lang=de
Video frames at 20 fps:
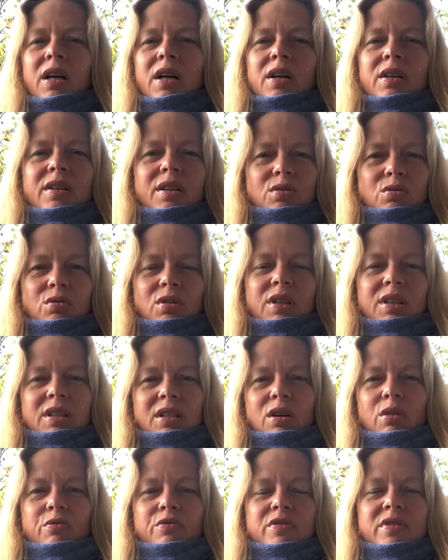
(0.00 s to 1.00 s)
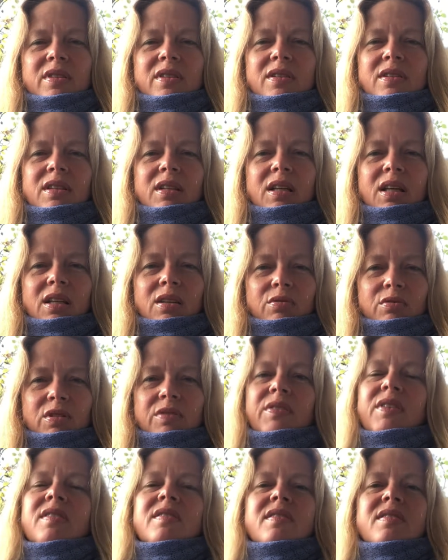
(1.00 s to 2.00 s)
natürlich drauf sind, die gehen auf die
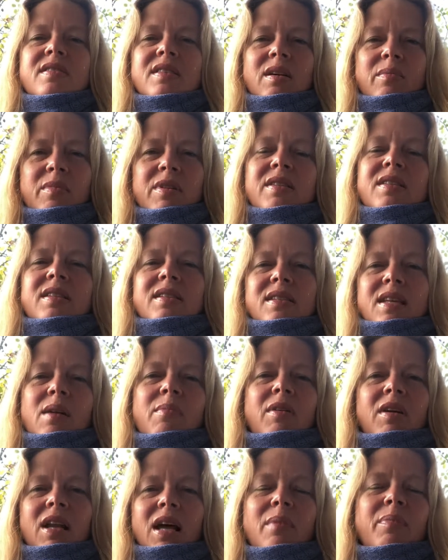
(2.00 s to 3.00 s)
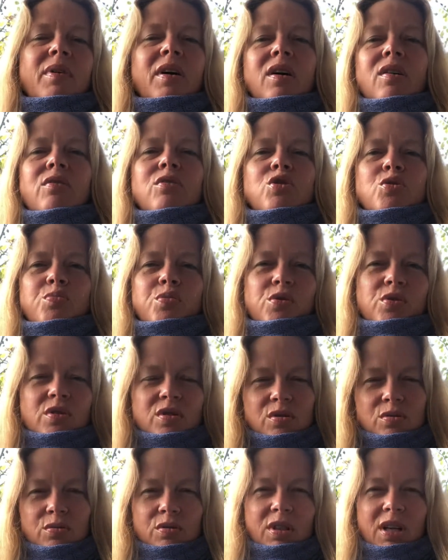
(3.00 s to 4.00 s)
Wiese, sammeln sich selber Labkraut, spülen
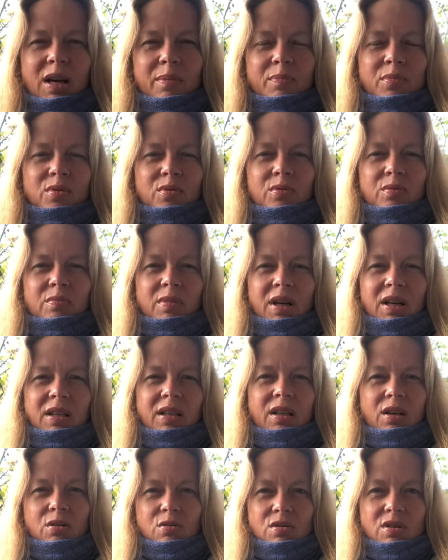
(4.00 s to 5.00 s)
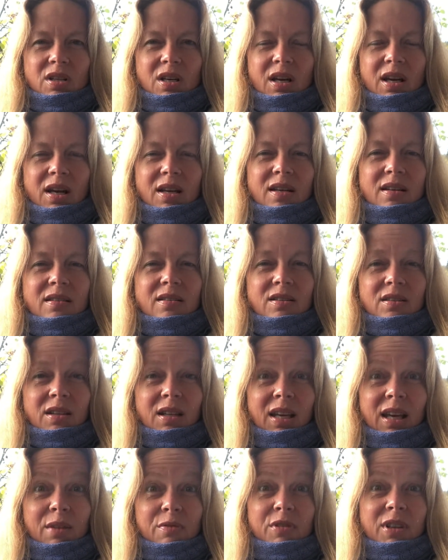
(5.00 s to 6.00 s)
es gut ab und machen daraus einen
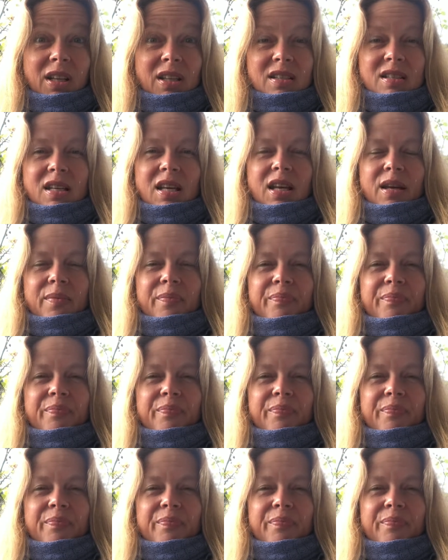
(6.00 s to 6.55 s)
kräftigen Tee.